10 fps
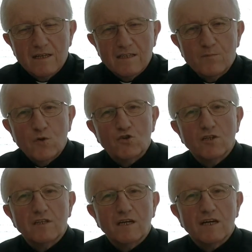Gdy
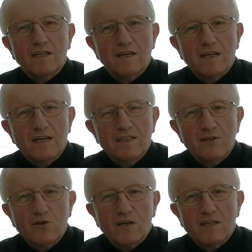poszedł na
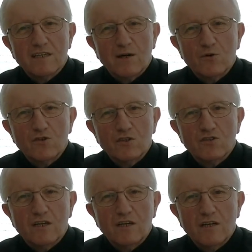katechezę, okazało się,
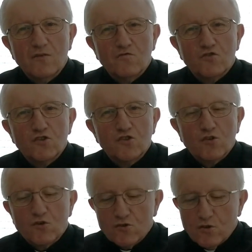że
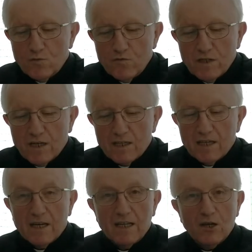wszystko, co mówi
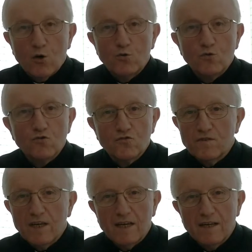katecheta, on już
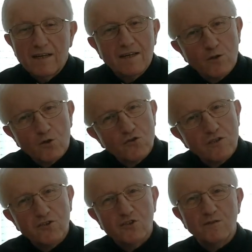wie. No,
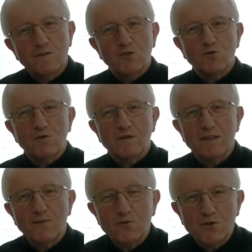szczęśliwy człowiek,
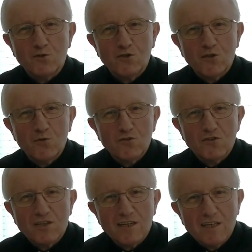nie musiał się
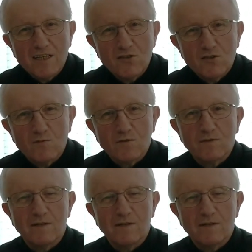uczyć katechizmu.